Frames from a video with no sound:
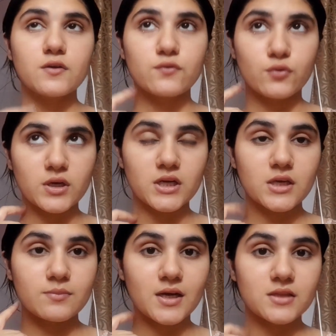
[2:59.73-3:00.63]
वो करने
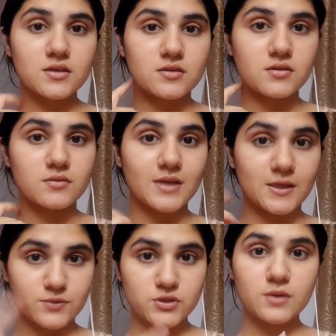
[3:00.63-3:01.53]
के बाद आ, मैं
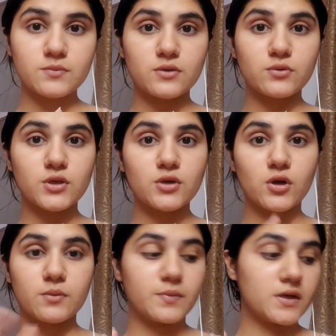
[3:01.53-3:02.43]
लिप स्क्रब करूँगी
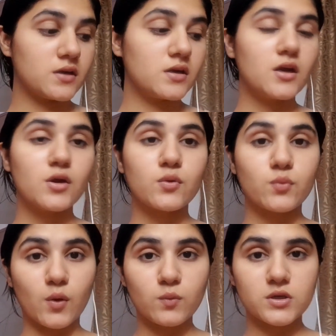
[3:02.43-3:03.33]
और फिर
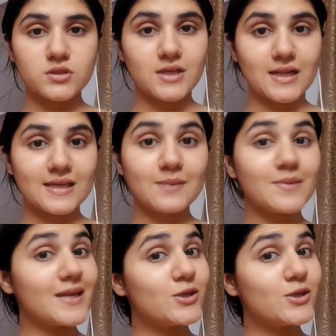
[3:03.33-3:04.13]
वार्म वाटर डाल के मैंने क्यों